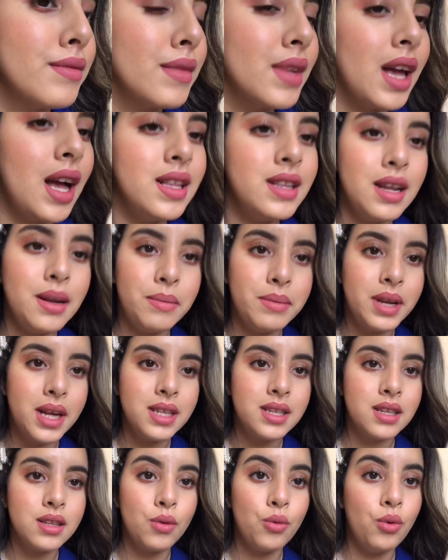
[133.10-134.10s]
هذا
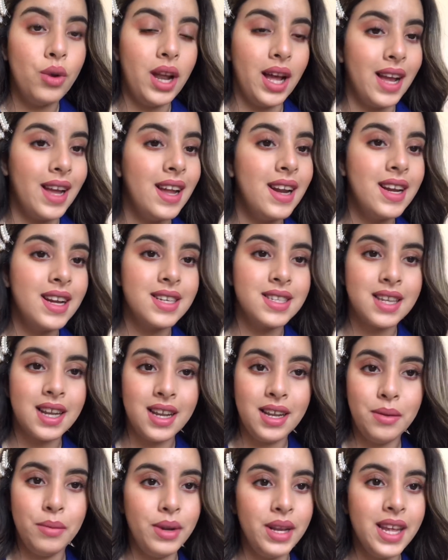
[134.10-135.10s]
البنات هذا هو العكار اللي
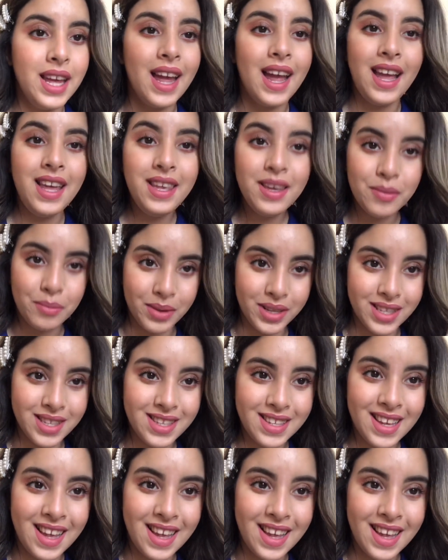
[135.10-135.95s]
كتقلب عليه اي بنت